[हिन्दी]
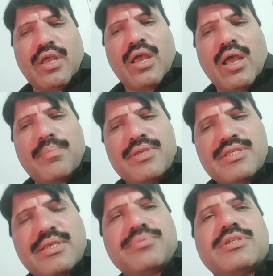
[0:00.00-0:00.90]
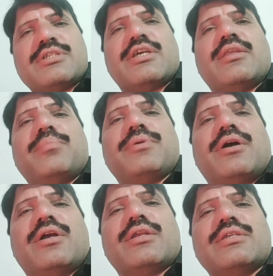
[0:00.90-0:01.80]
हमें सबसे ज़्यादा
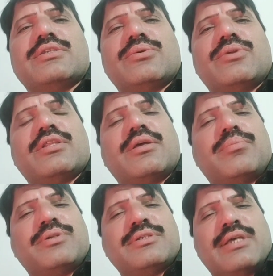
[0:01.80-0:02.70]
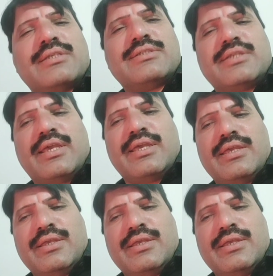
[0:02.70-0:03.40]
प्यार की ज़रूरत अपनी ज़ात से है